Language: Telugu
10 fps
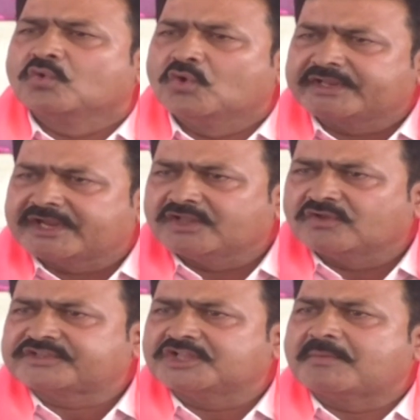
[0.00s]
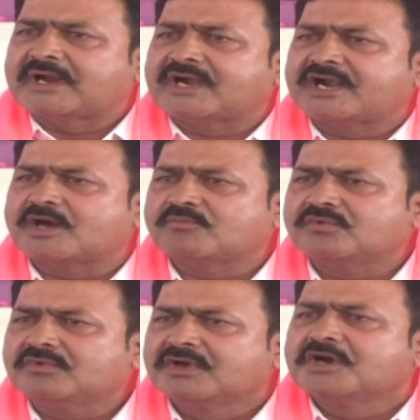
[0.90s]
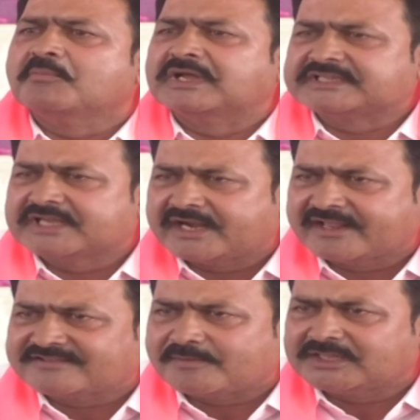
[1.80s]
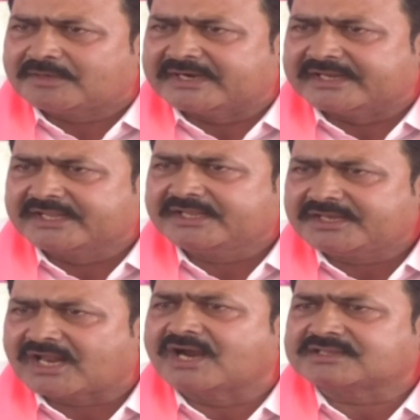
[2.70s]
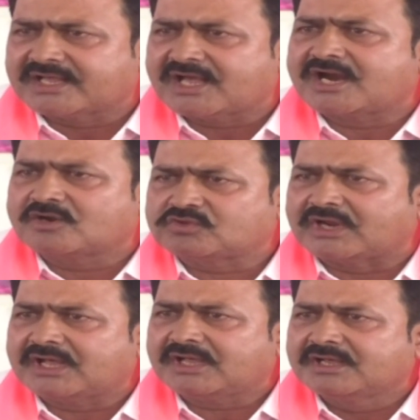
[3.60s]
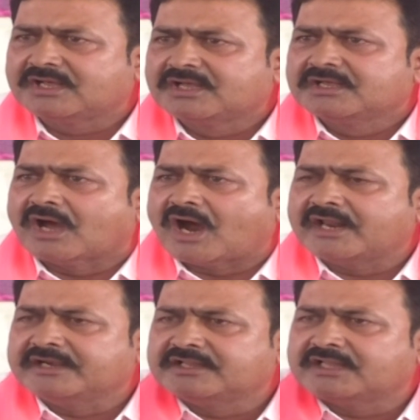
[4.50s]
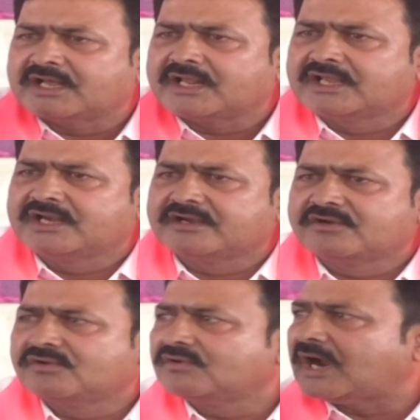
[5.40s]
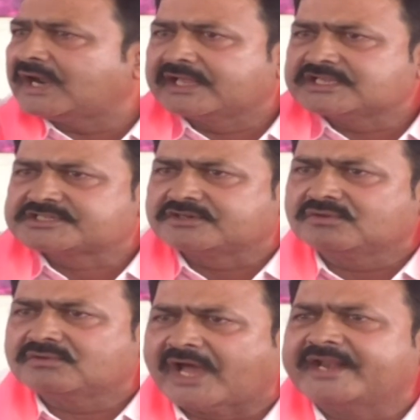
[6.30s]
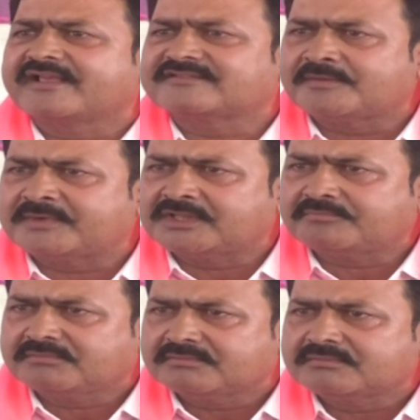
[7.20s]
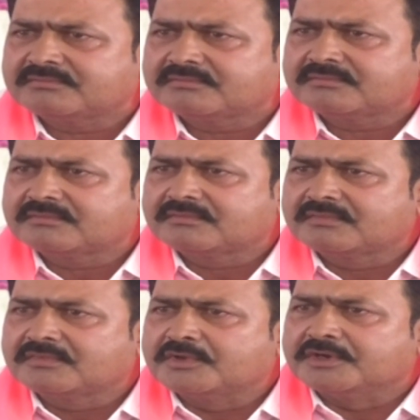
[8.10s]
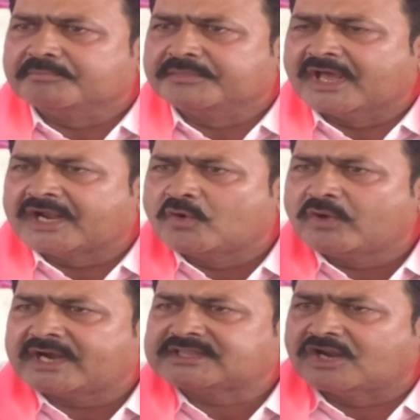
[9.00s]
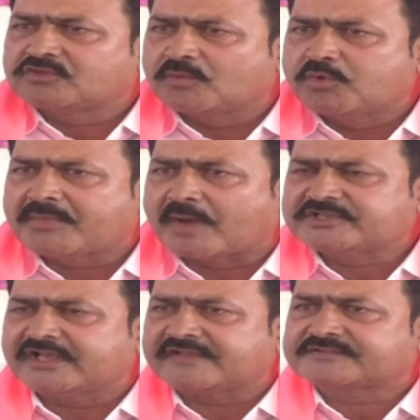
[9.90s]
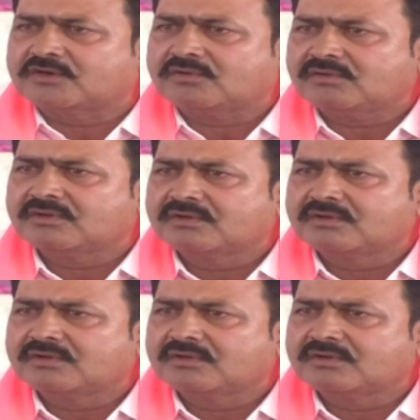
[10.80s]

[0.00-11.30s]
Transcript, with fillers: నోటికి ఏది వస్తుంది మాట్లాడకము మంత్రి గారికి ఏం సంబంధం అండి నాకు అర్థంగా కడుతున్నా ఆడ ఇంటి దగ్గర గిల్లిండు ఆడ గిచ్చిండు ఆయనకేం సంబంధం మీ అన్న పోయాడు దళితుల భూమి కబ్జా చేస్తాడు